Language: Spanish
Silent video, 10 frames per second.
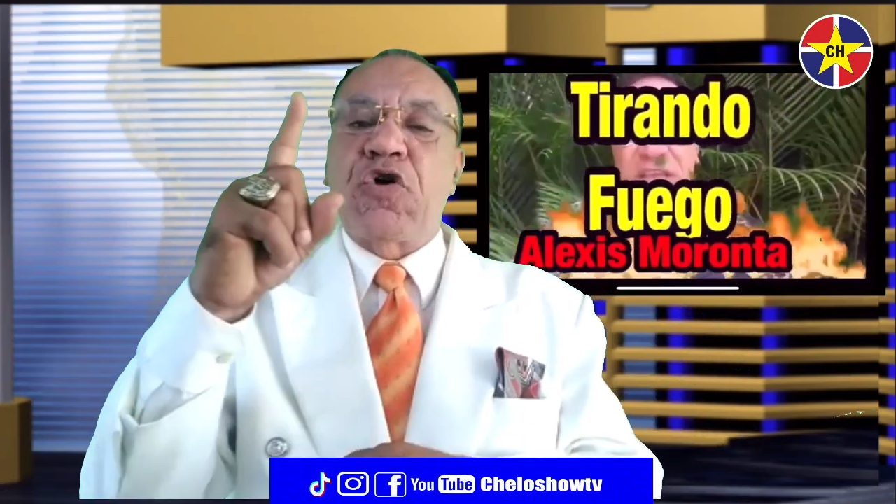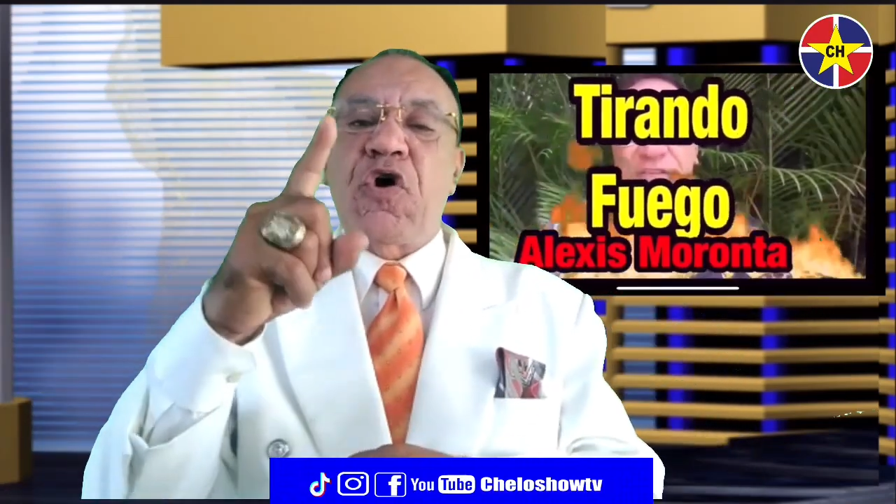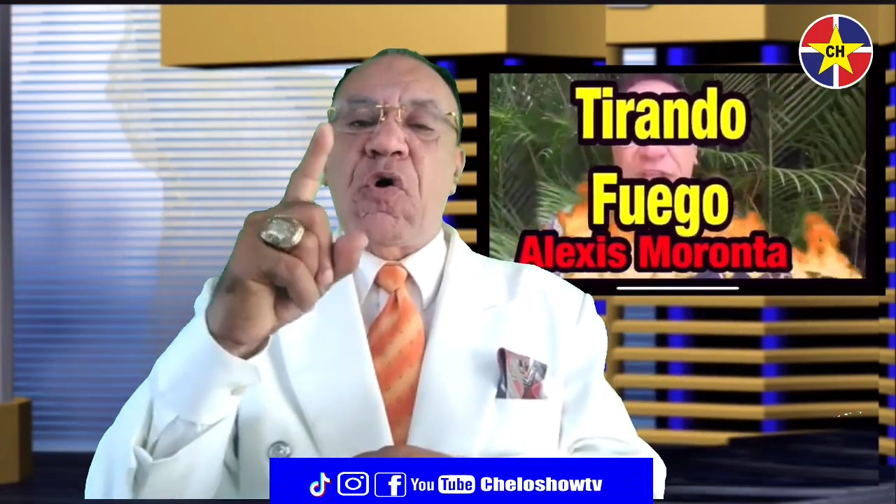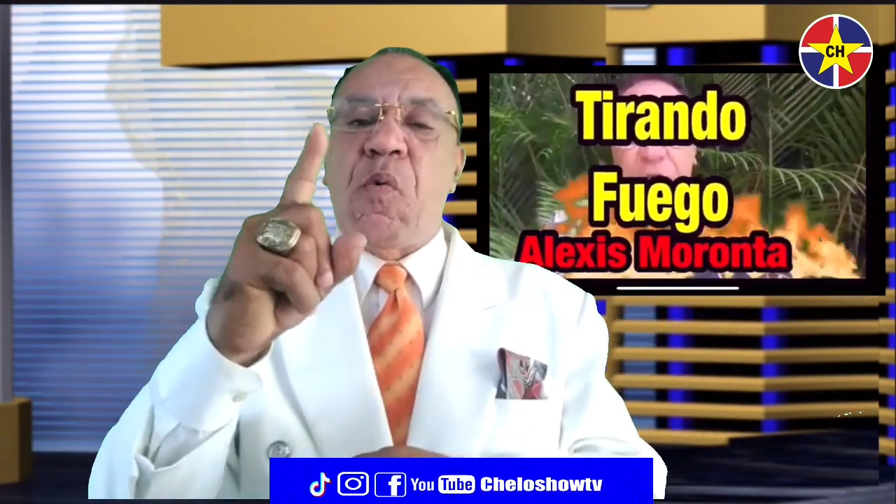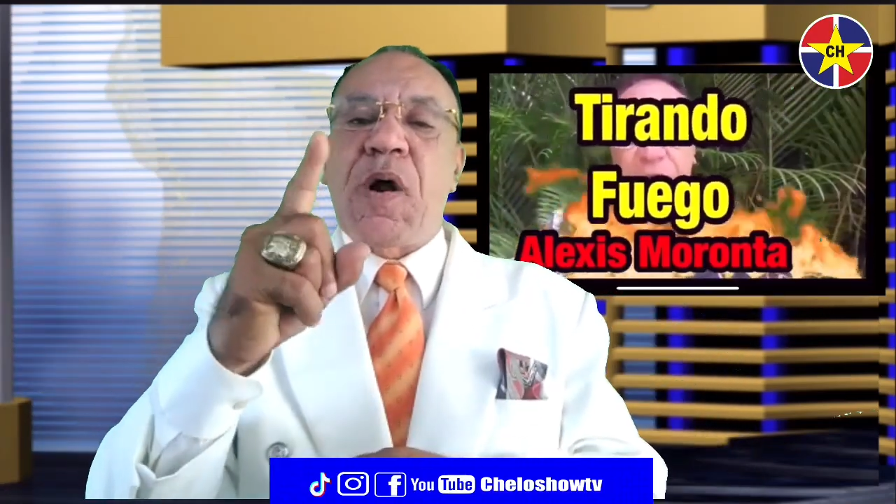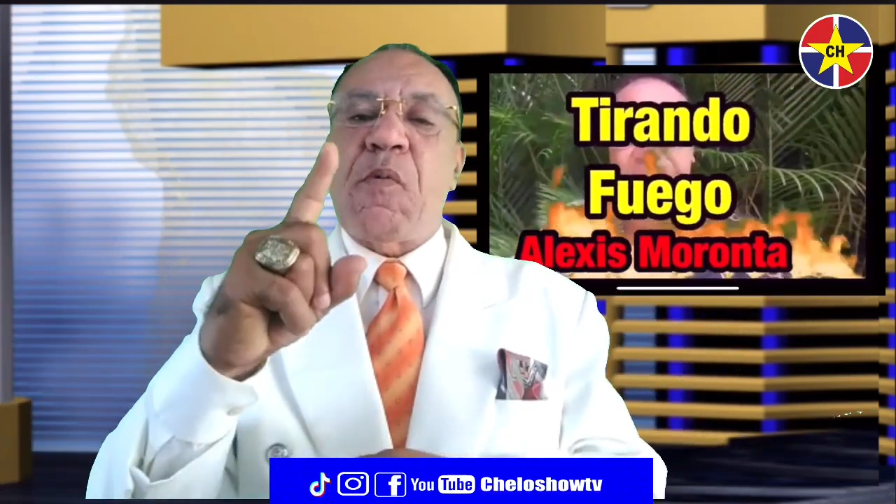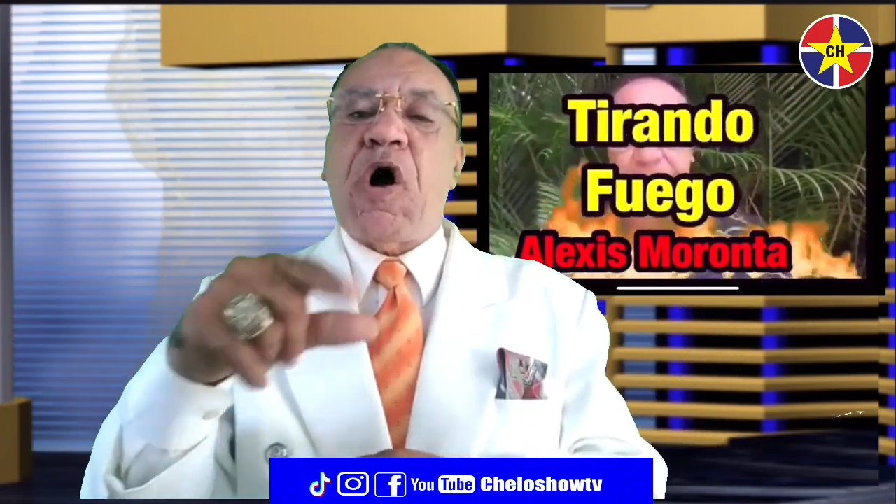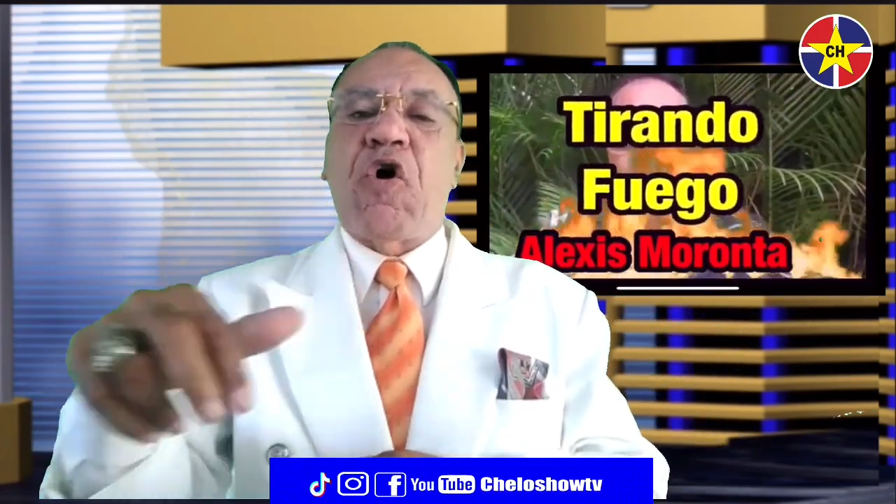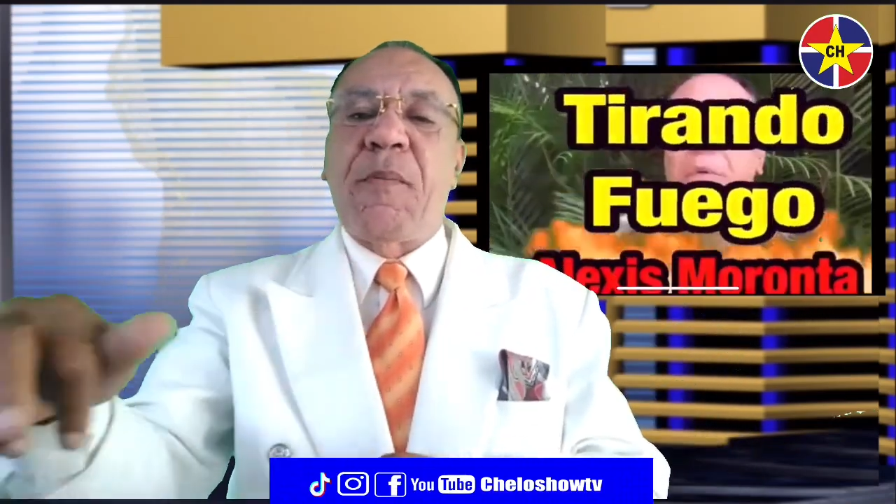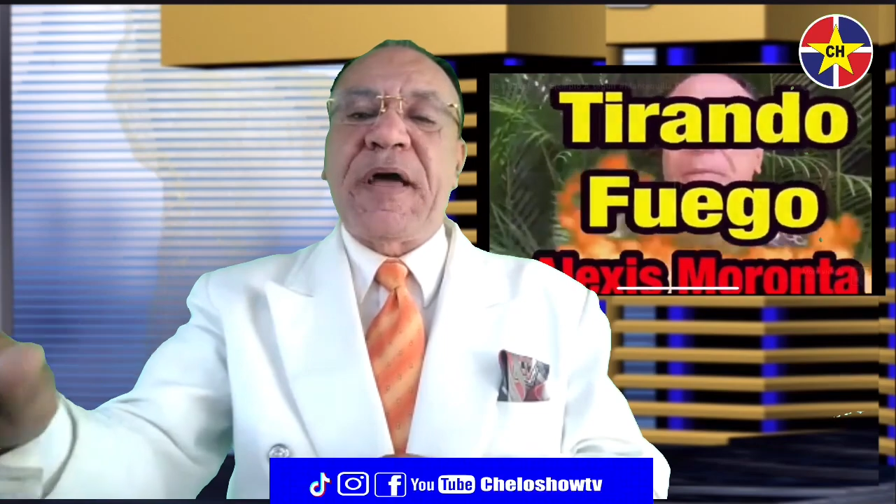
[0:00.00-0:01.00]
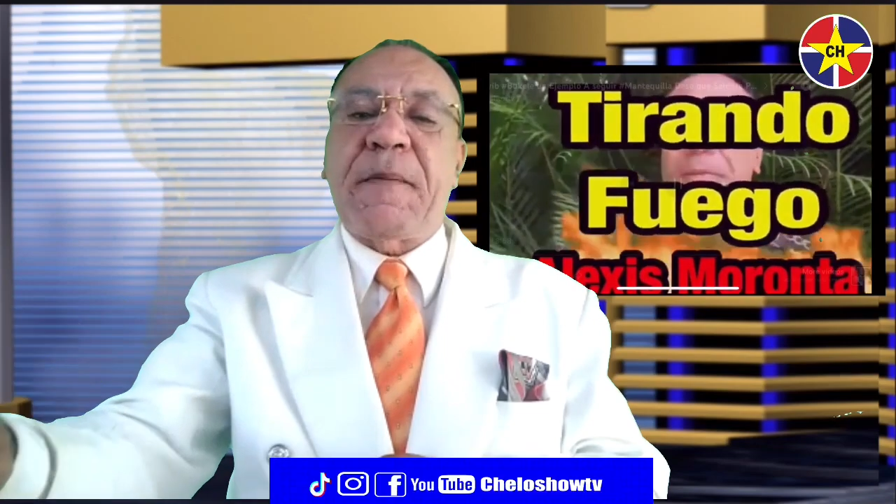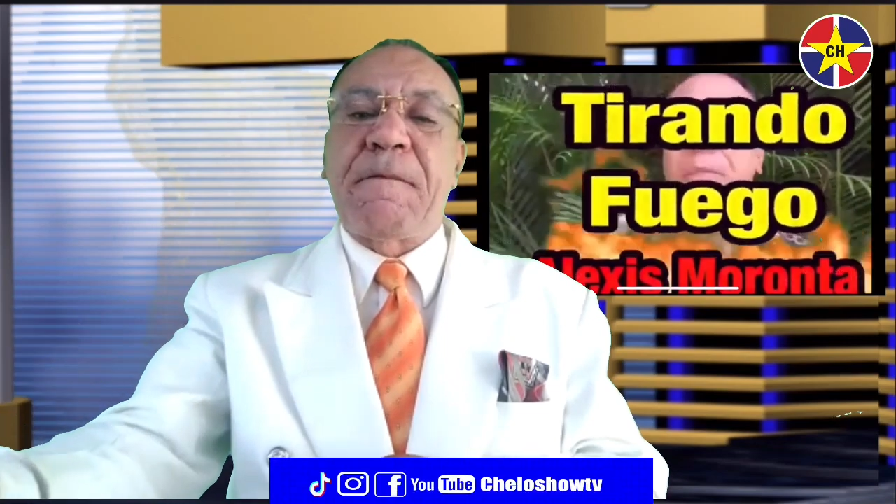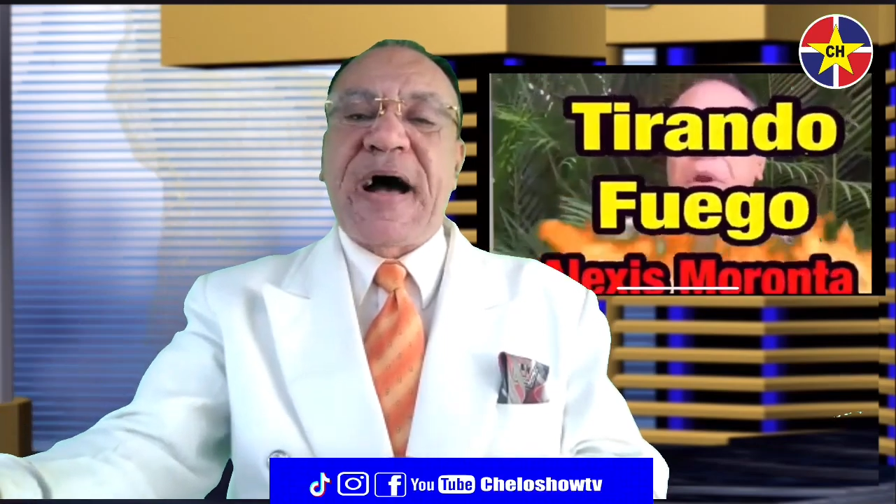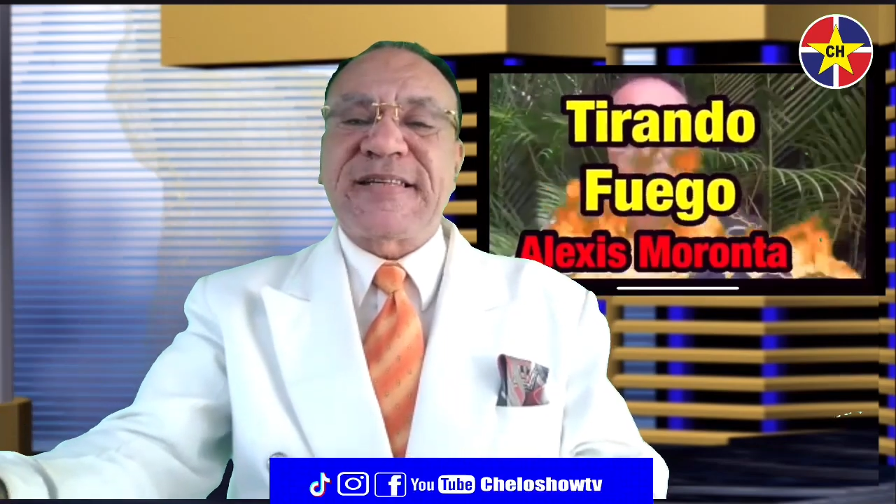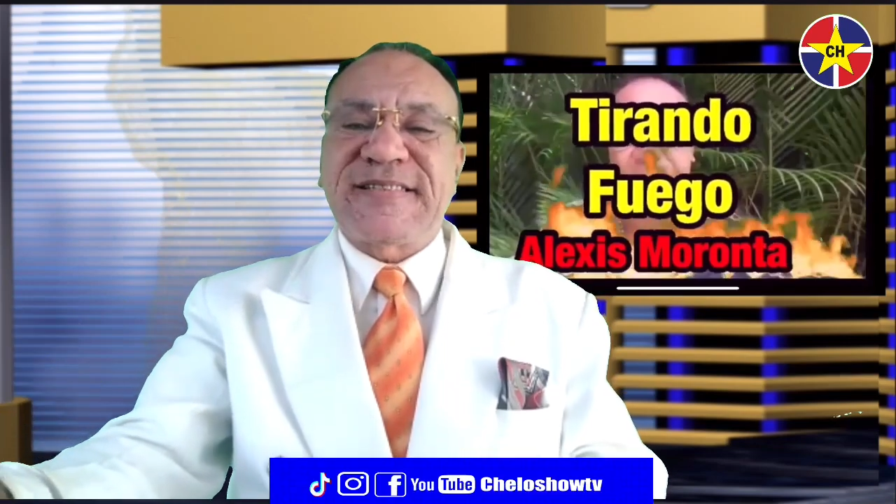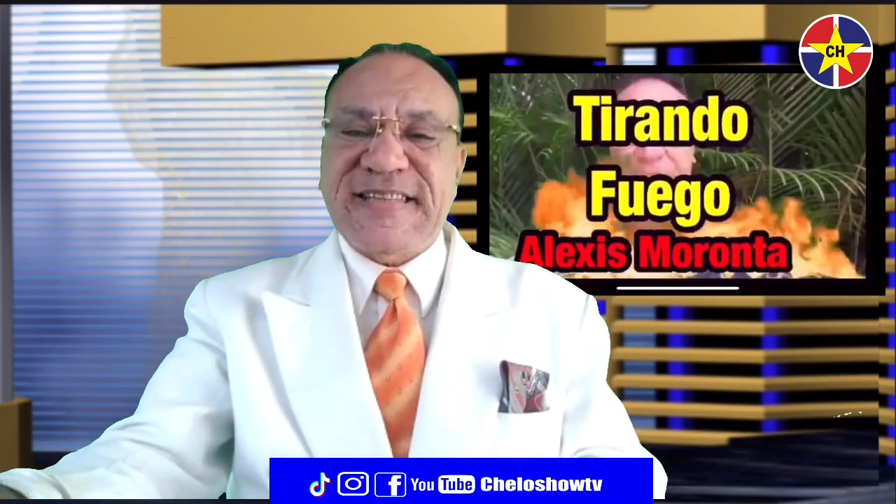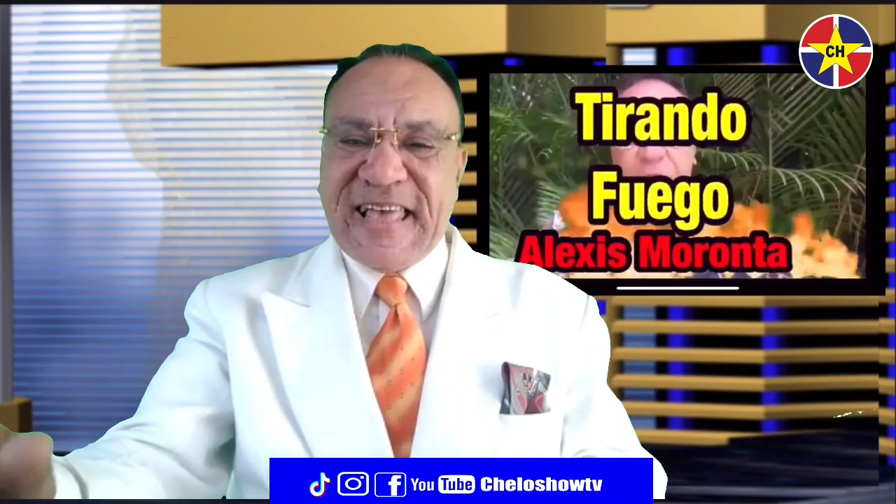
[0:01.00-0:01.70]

yo no vuelvo a comer más